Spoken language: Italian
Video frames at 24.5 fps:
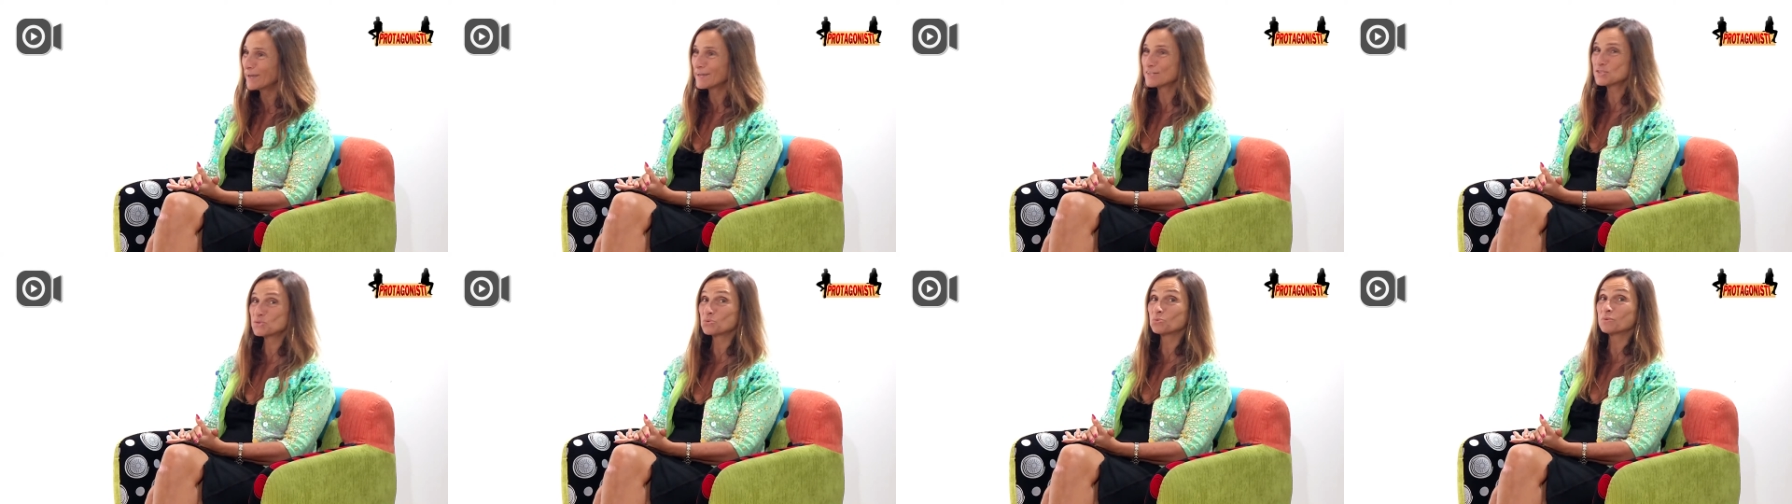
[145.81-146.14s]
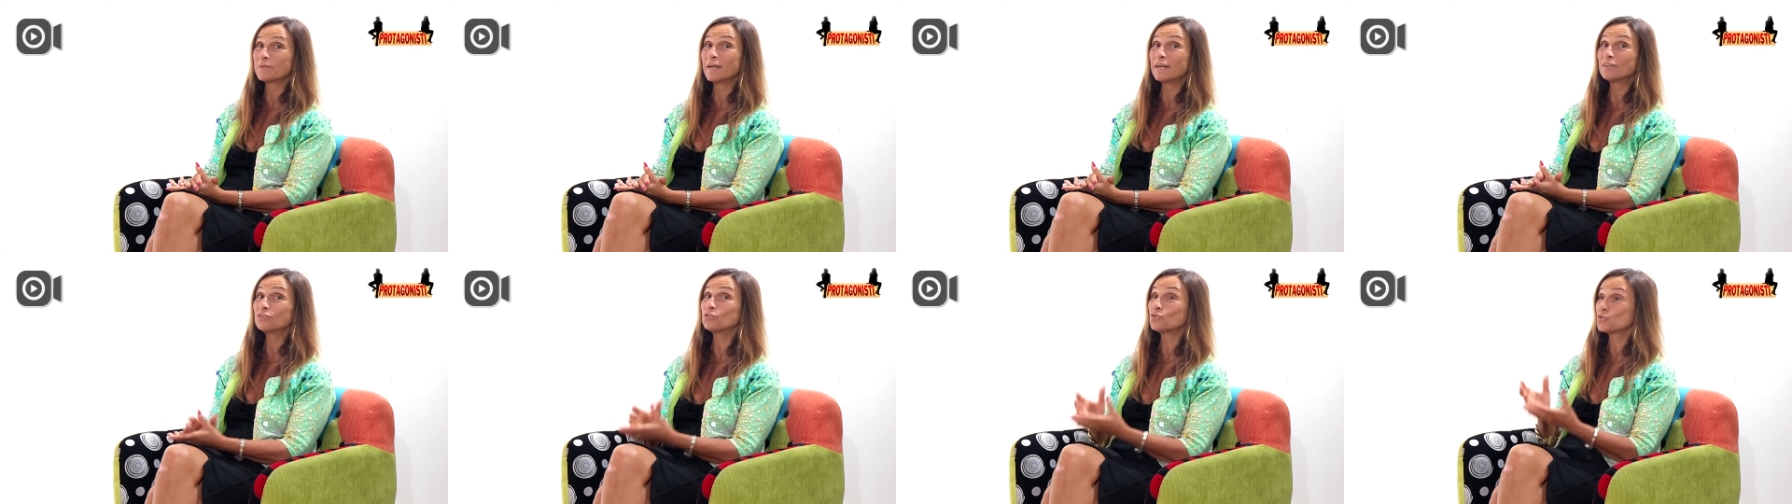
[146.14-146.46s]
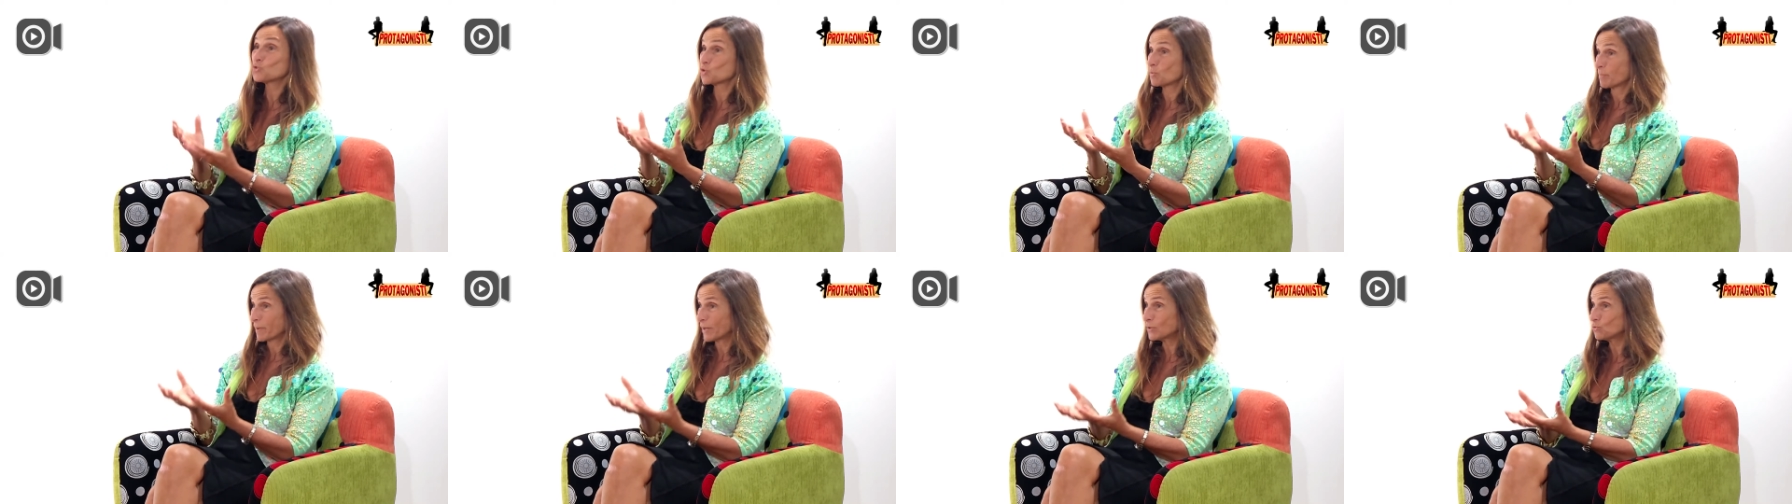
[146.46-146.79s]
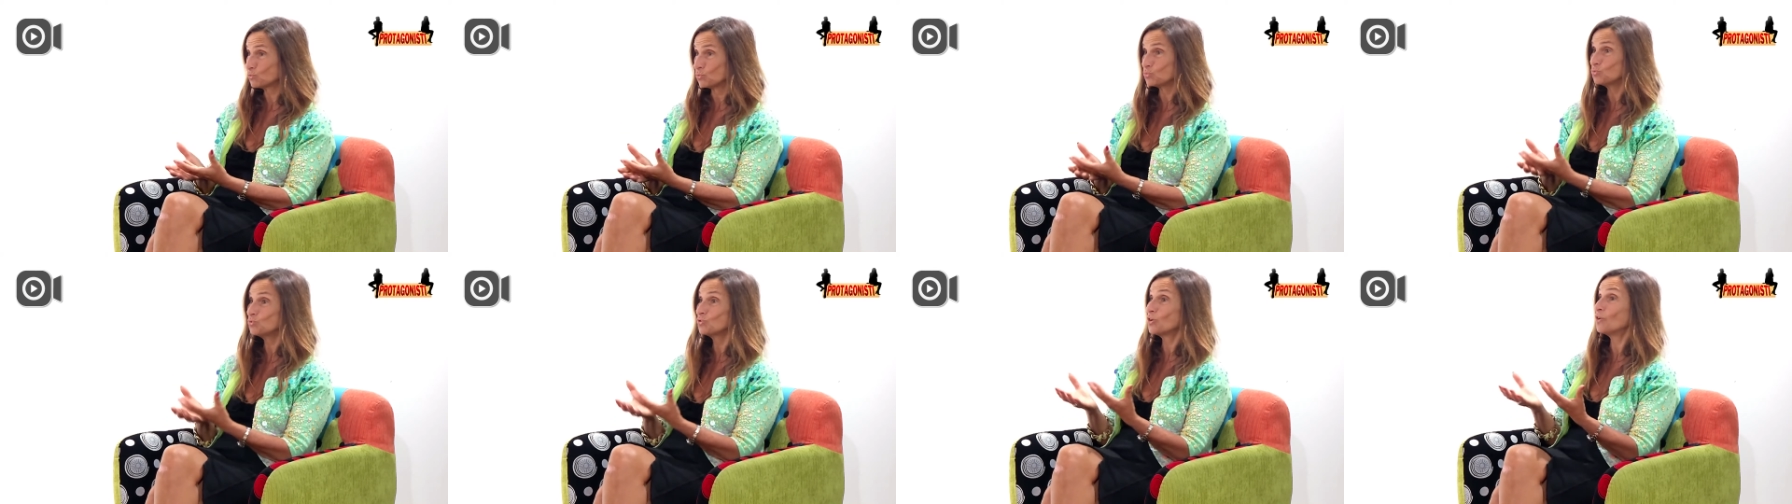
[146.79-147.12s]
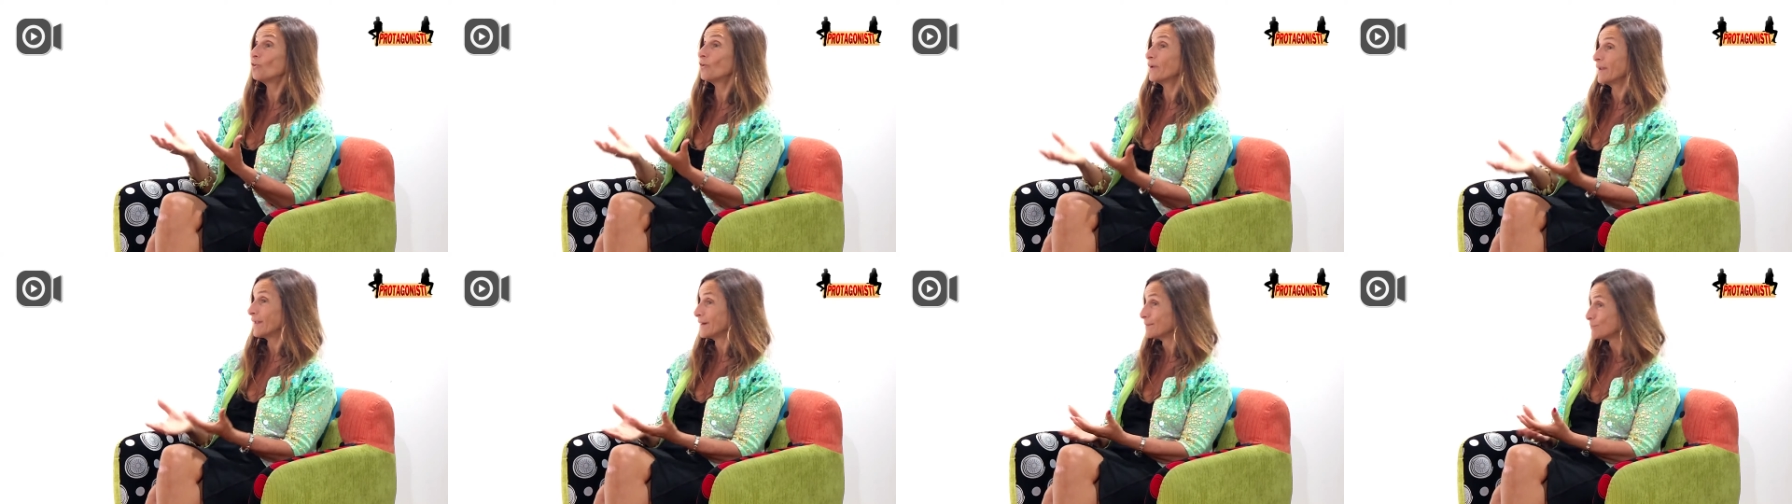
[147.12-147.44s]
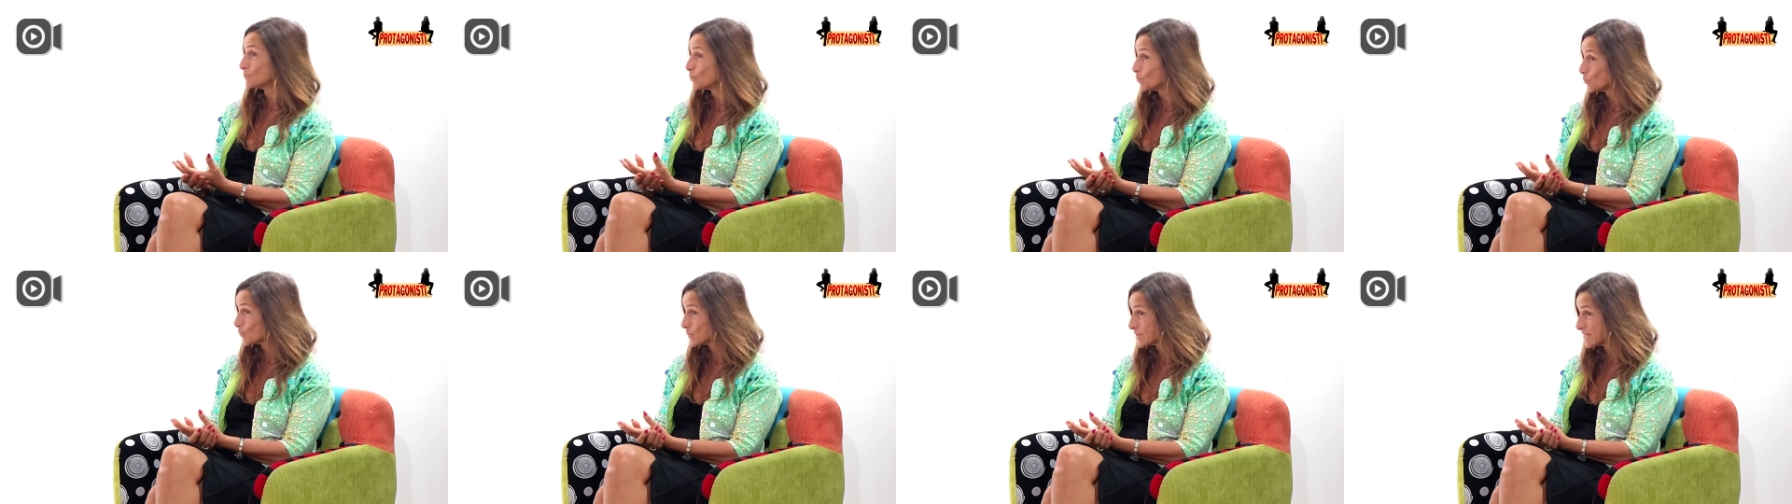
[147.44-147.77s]
hai studiato soprattutto la
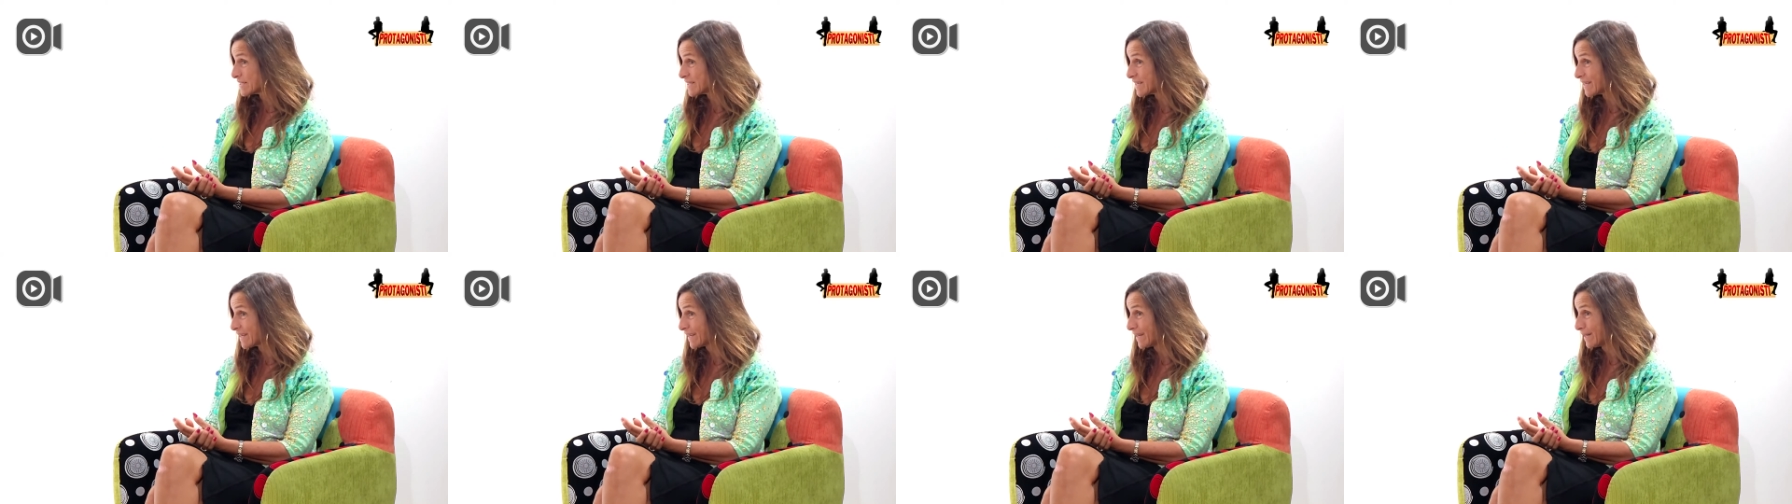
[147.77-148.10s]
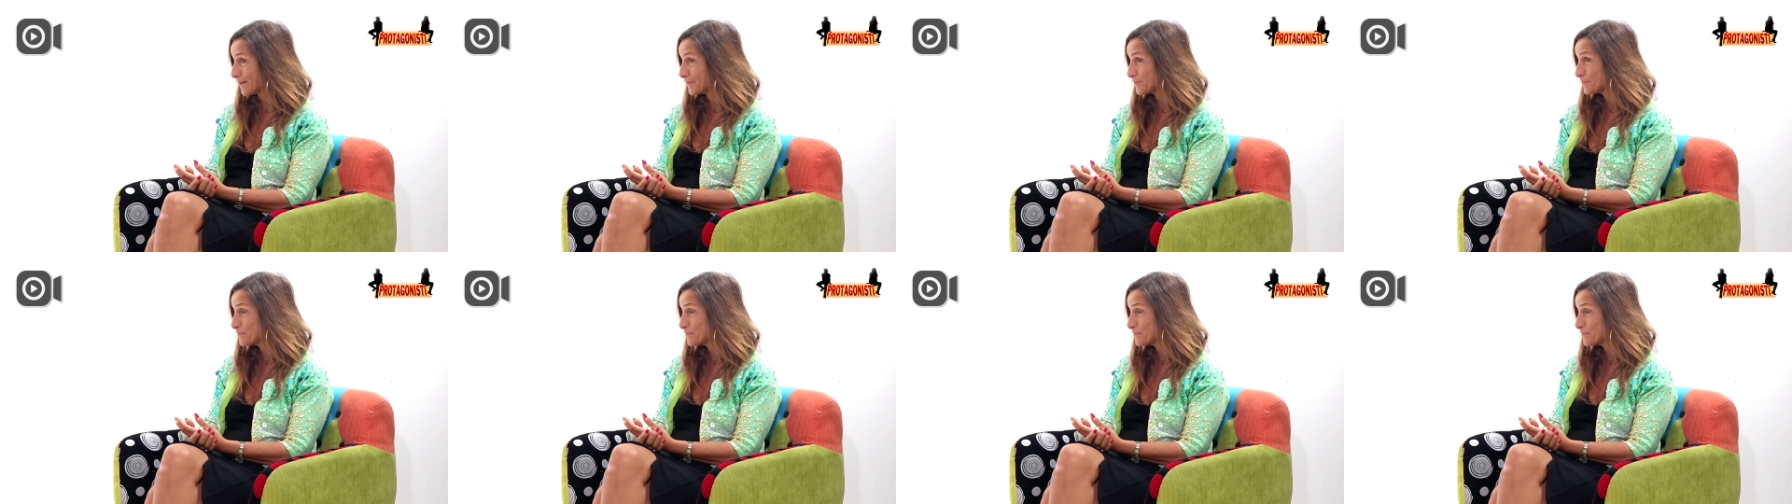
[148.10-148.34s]
musica.